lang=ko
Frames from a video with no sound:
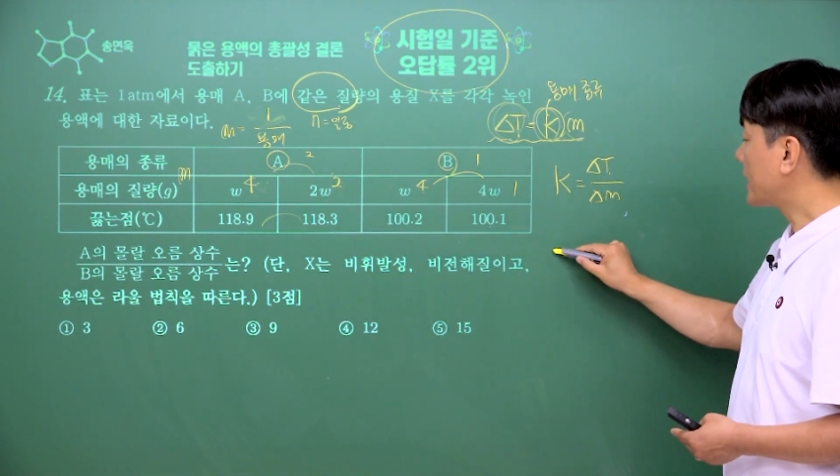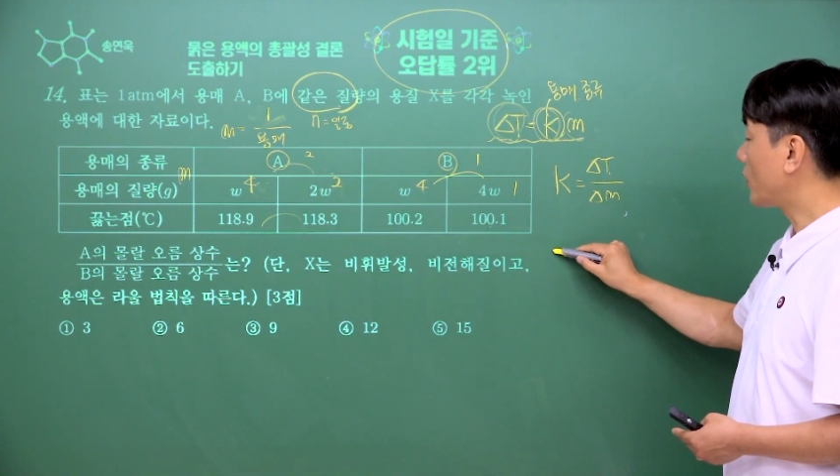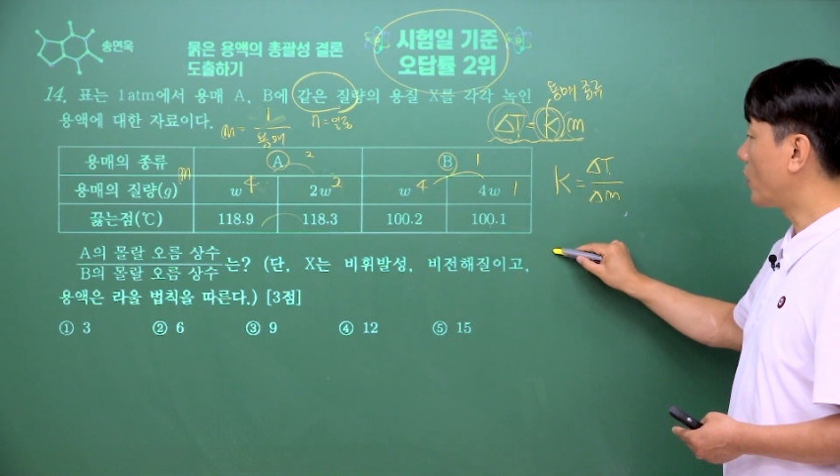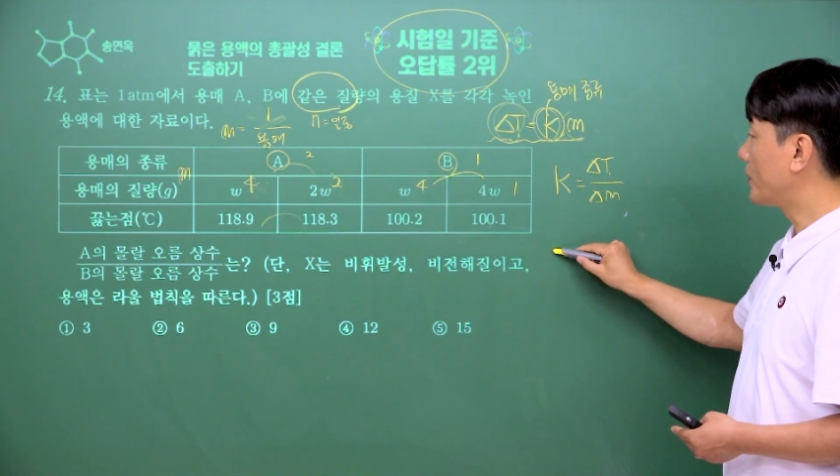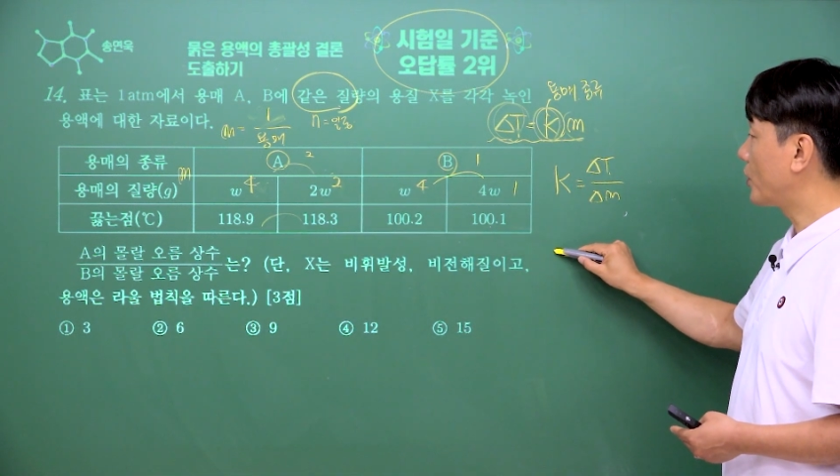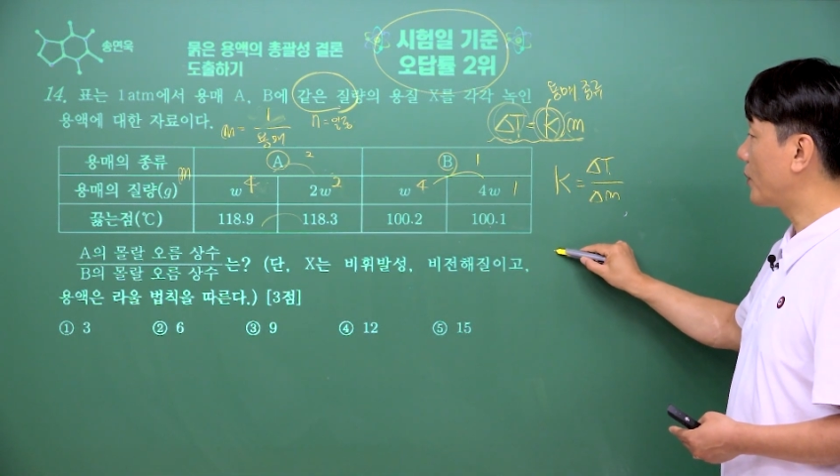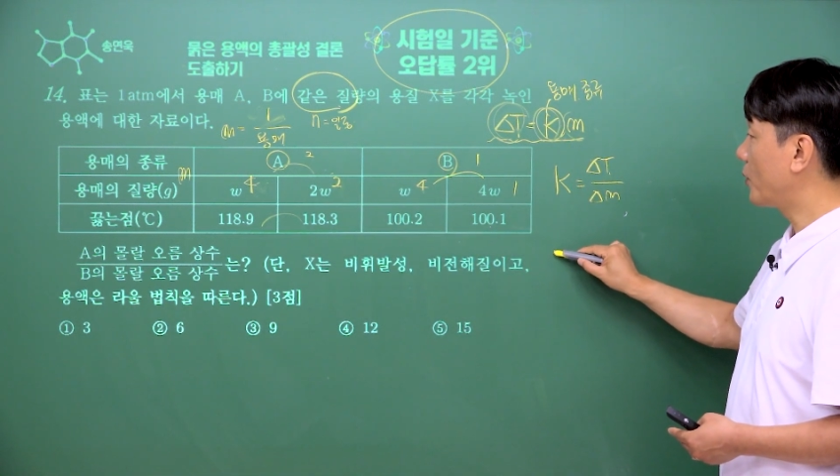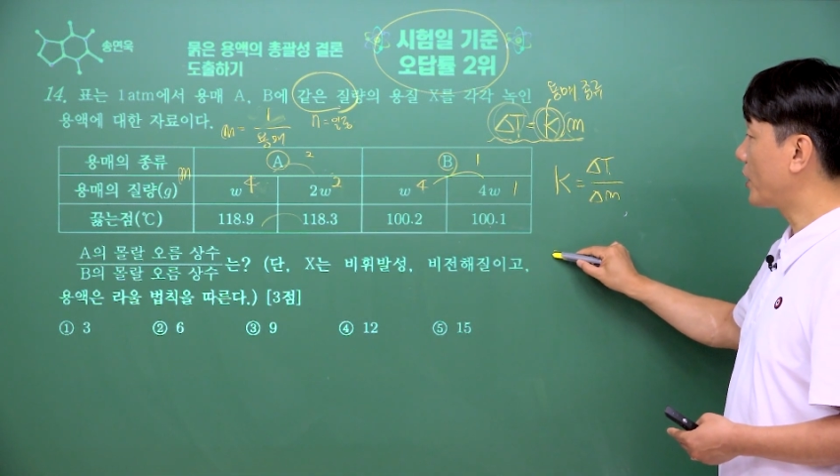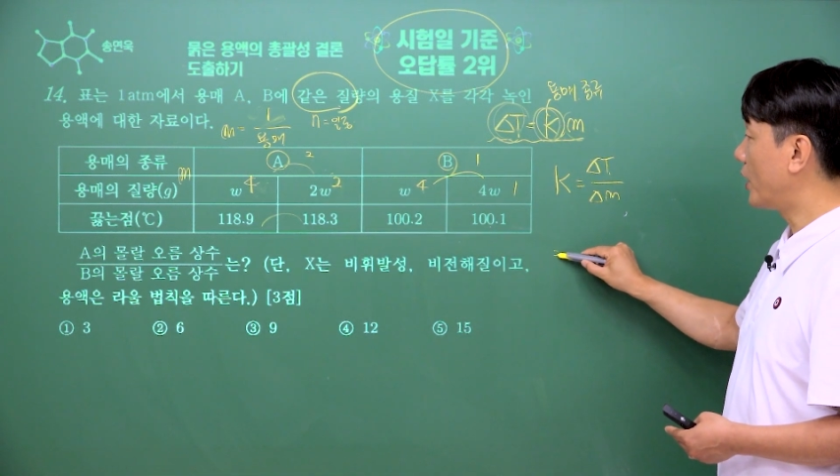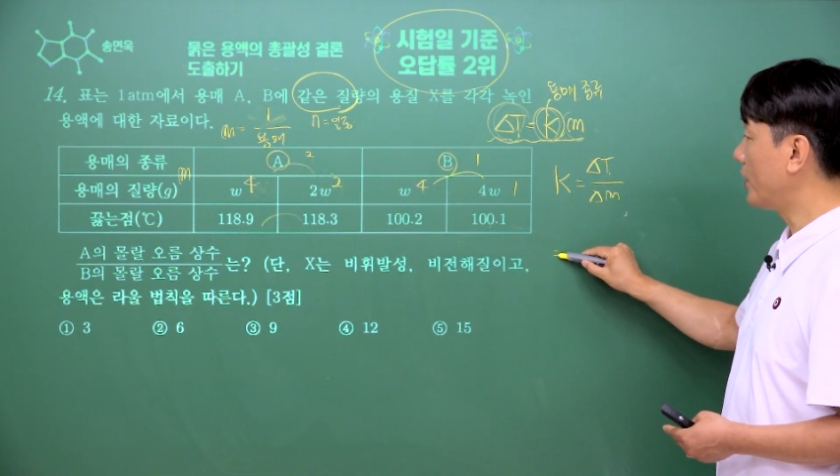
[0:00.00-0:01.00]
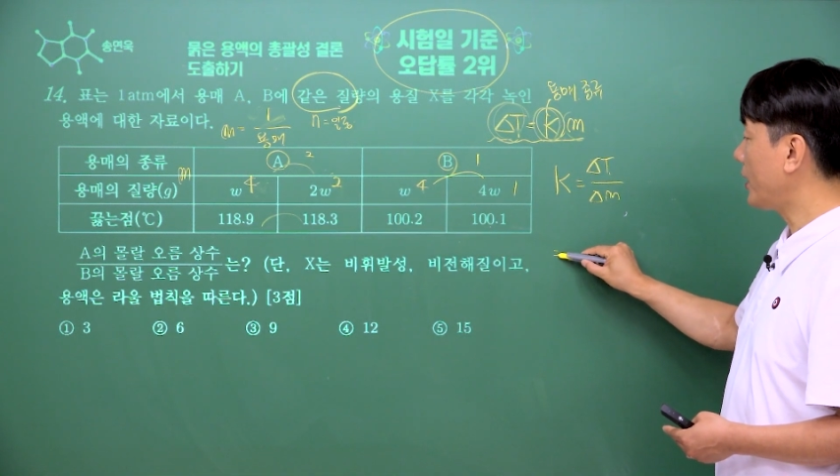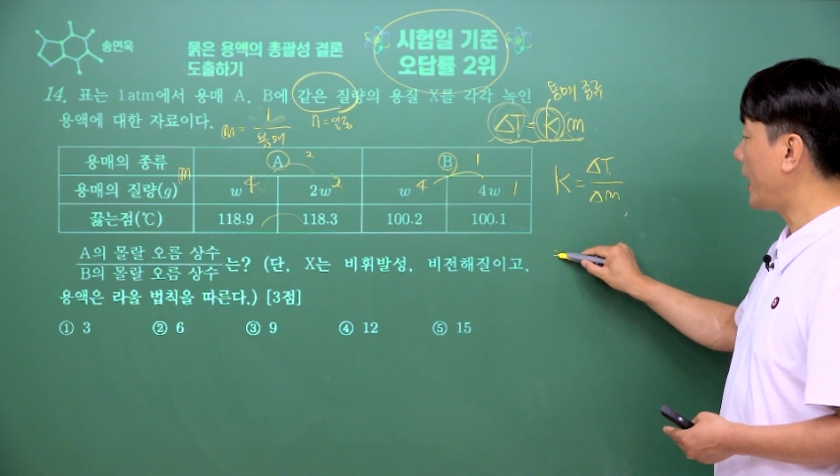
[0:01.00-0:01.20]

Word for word: 자, 이거 비교해보면